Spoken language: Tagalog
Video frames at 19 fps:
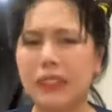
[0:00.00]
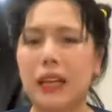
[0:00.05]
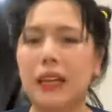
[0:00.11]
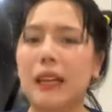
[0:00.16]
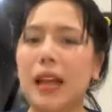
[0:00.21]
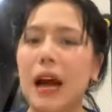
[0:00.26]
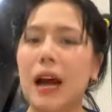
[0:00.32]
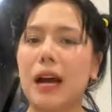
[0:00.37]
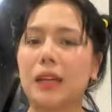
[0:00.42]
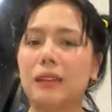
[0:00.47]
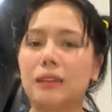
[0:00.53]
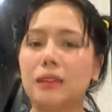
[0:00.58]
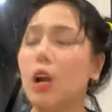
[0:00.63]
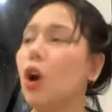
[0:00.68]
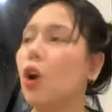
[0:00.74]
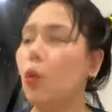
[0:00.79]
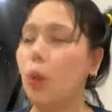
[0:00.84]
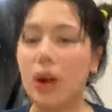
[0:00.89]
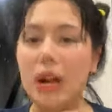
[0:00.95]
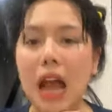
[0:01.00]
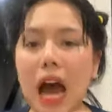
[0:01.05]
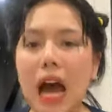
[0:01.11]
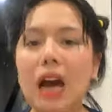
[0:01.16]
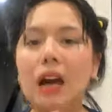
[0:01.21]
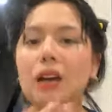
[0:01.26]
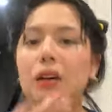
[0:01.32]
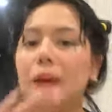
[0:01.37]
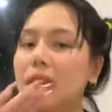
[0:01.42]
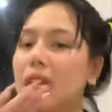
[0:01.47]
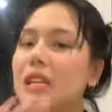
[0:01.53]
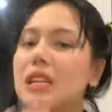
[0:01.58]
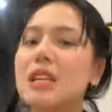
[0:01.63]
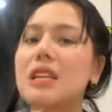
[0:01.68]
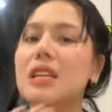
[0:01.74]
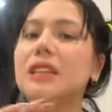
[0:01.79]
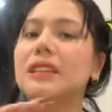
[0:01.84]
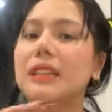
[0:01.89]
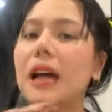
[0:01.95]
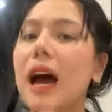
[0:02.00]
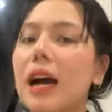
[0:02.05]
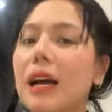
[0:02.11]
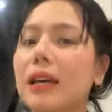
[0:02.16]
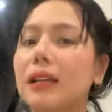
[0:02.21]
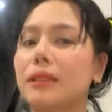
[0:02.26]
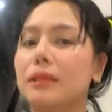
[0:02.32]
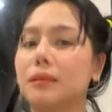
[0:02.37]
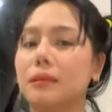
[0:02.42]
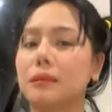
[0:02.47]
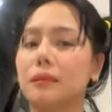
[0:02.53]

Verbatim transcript: kailangan. Wala kang marinig sa akin.